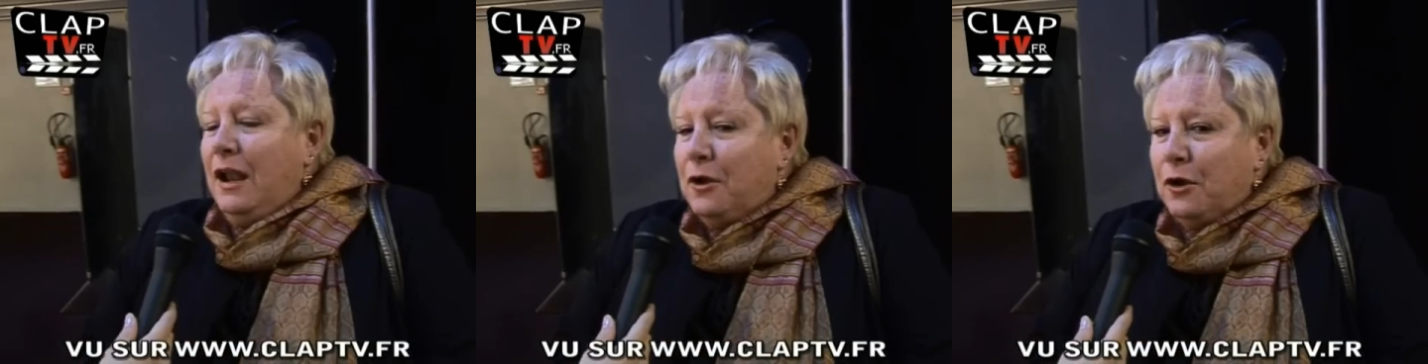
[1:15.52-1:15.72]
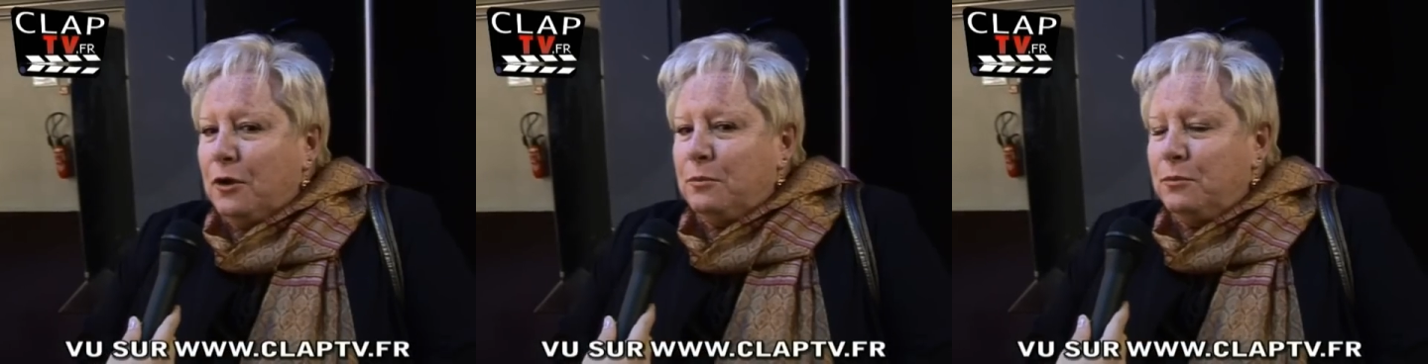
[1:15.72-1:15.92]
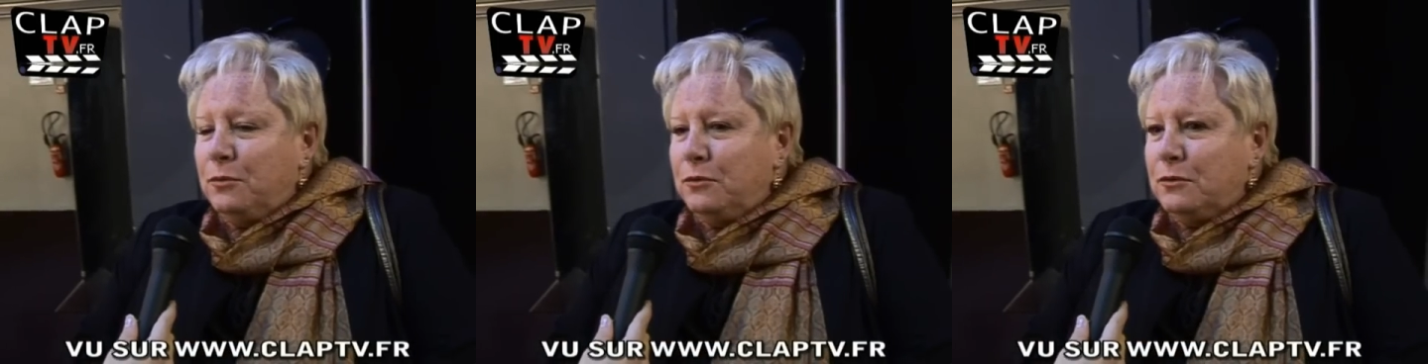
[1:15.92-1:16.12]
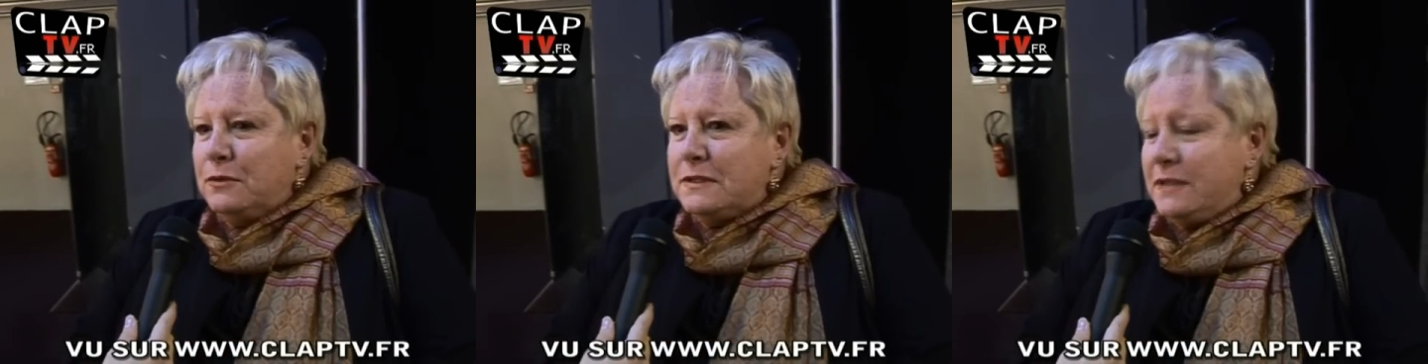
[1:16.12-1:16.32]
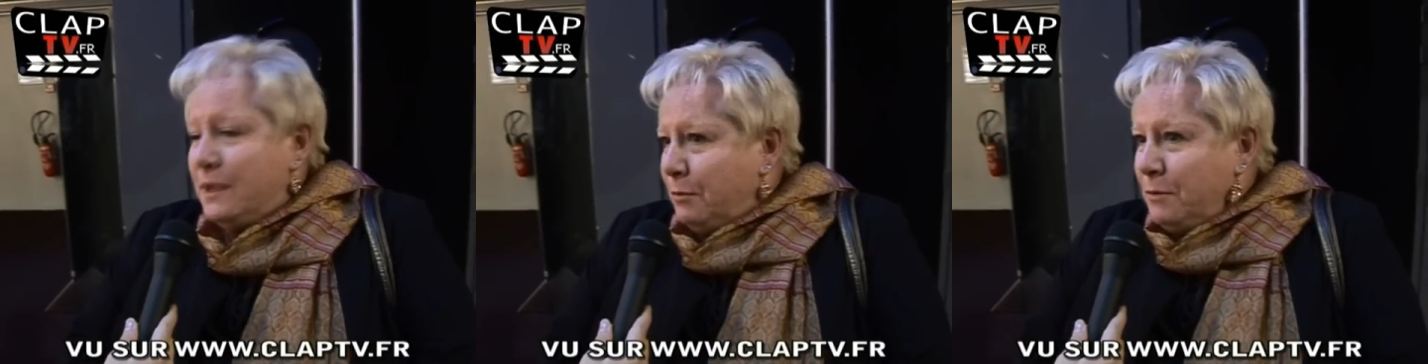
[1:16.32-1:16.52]
Alors, bon,
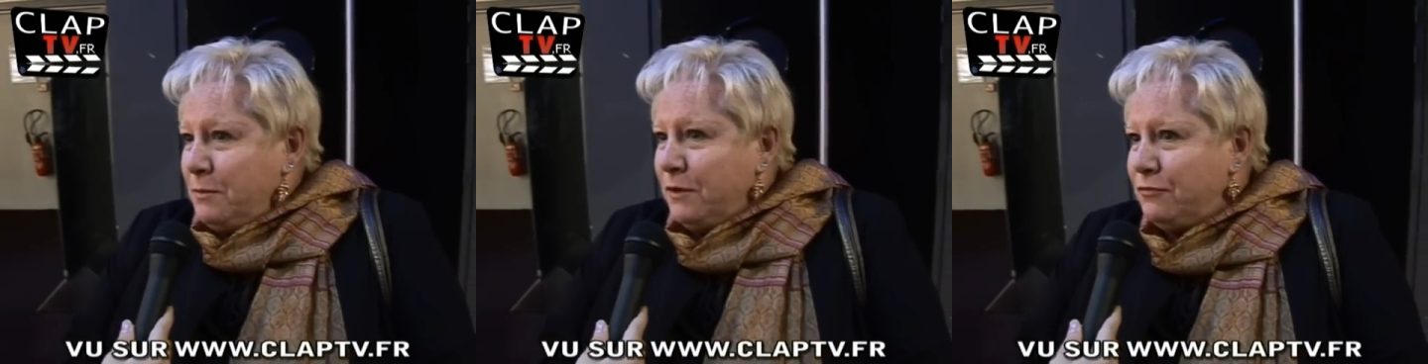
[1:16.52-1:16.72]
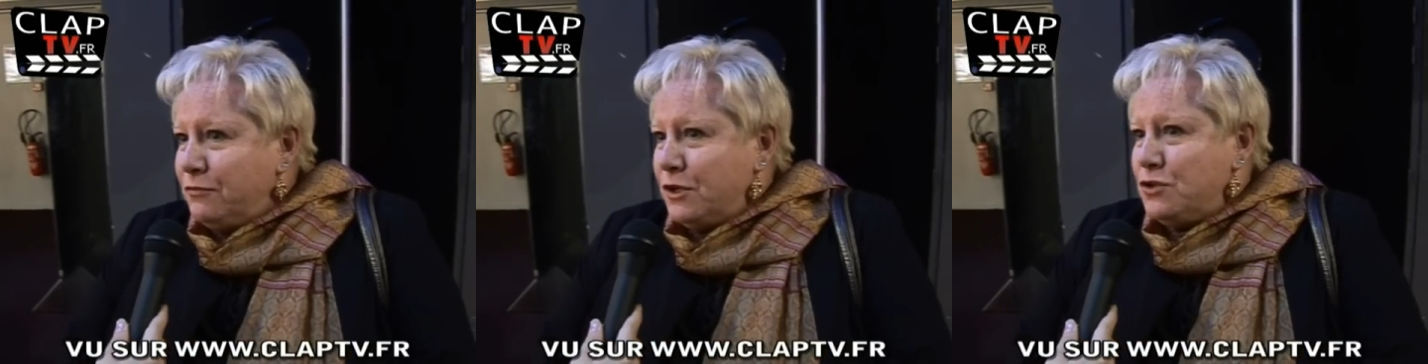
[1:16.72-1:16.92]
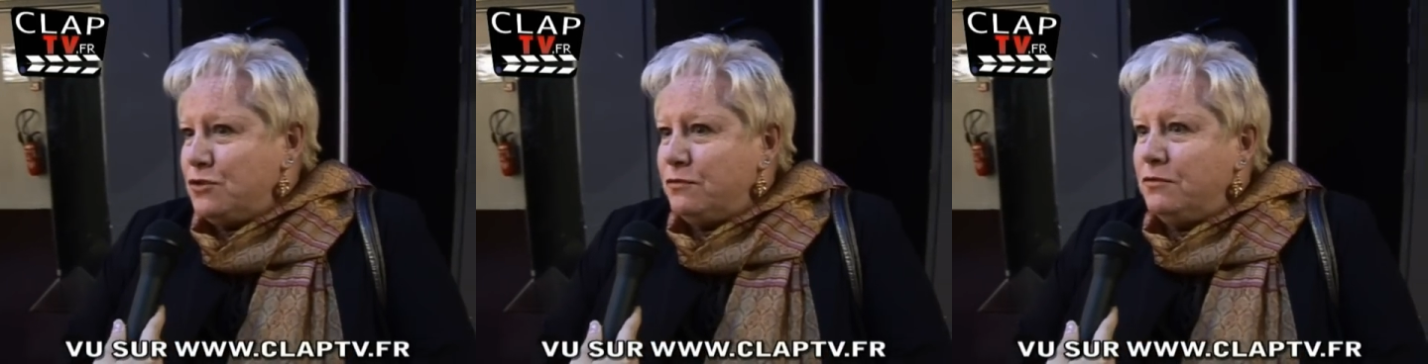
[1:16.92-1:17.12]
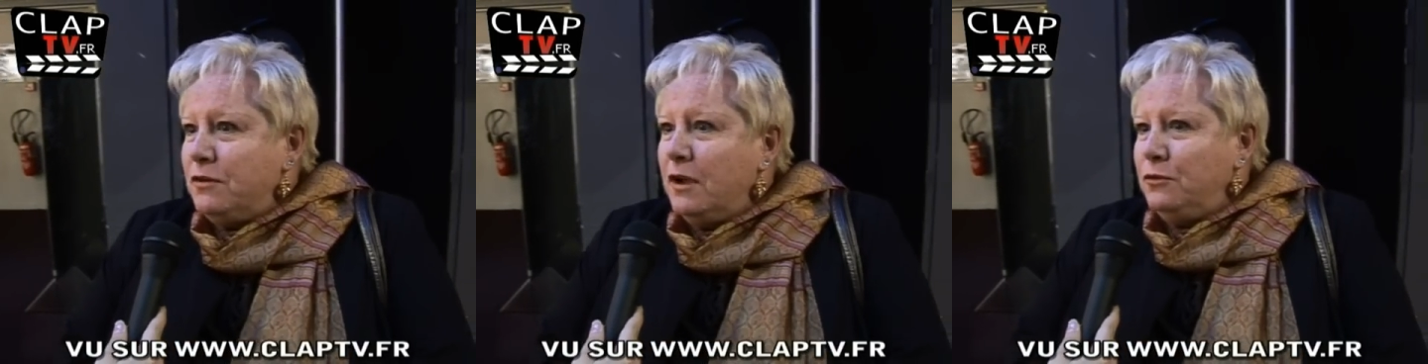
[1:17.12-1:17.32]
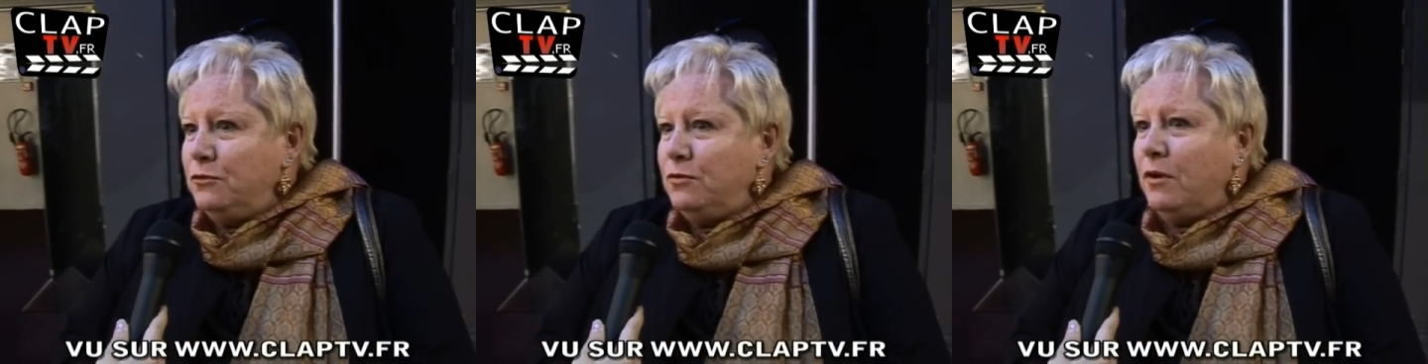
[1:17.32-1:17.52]
c'est la première fois que je vois
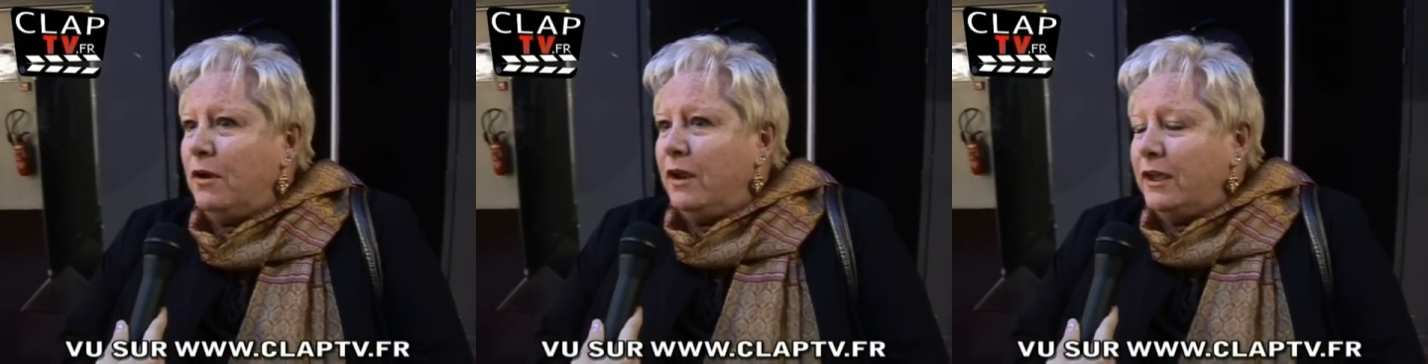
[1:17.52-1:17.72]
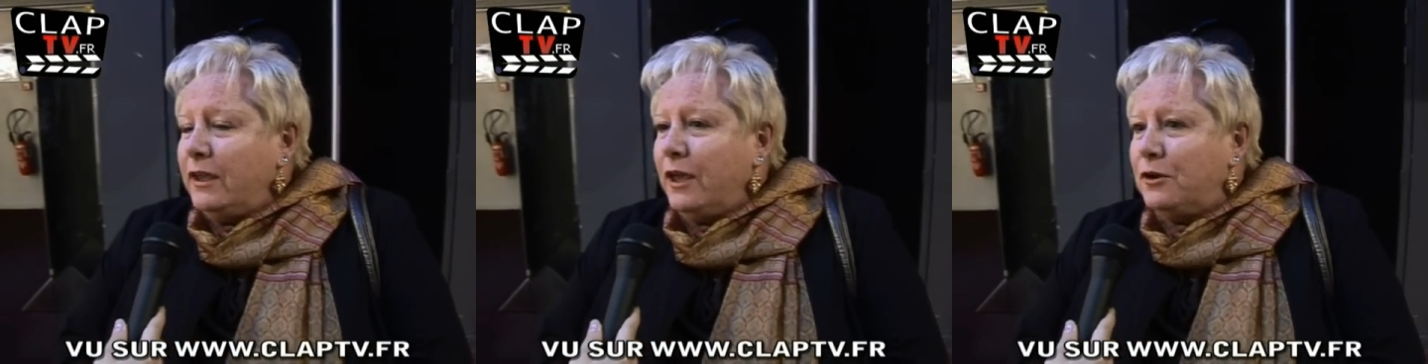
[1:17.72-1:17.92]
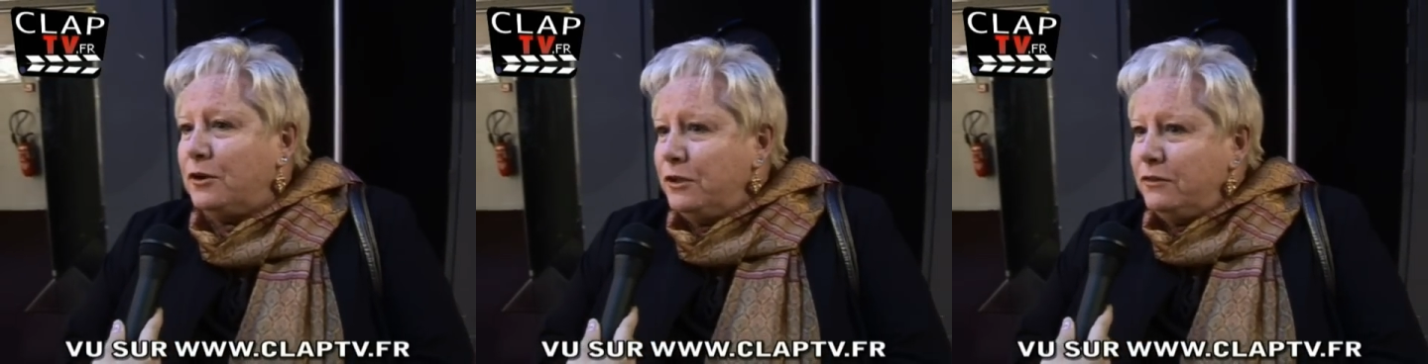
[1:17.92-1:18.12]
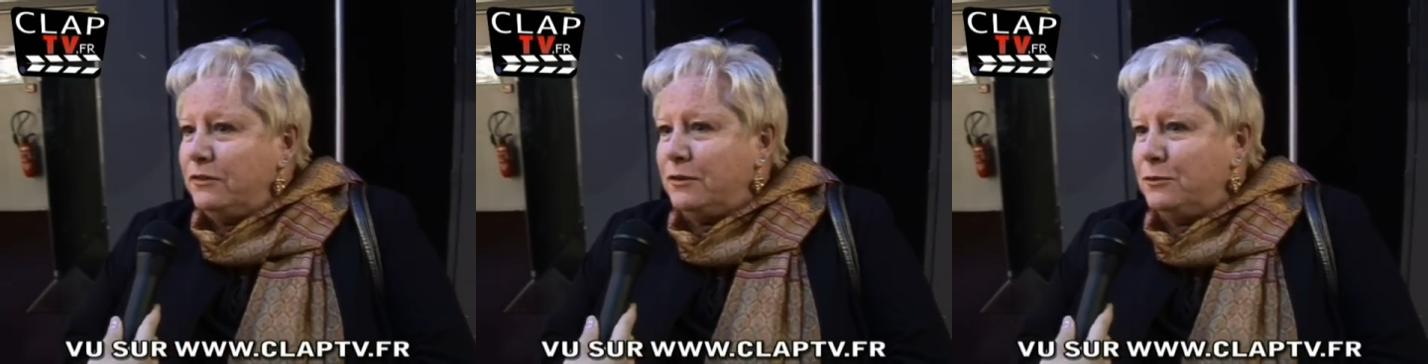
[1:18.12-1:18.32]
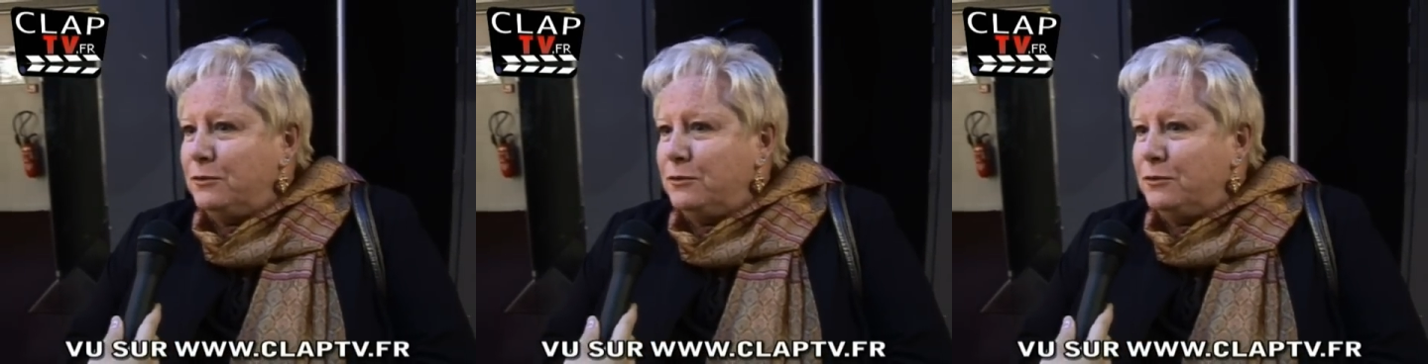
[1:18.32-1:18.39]
un tueur à la carotte,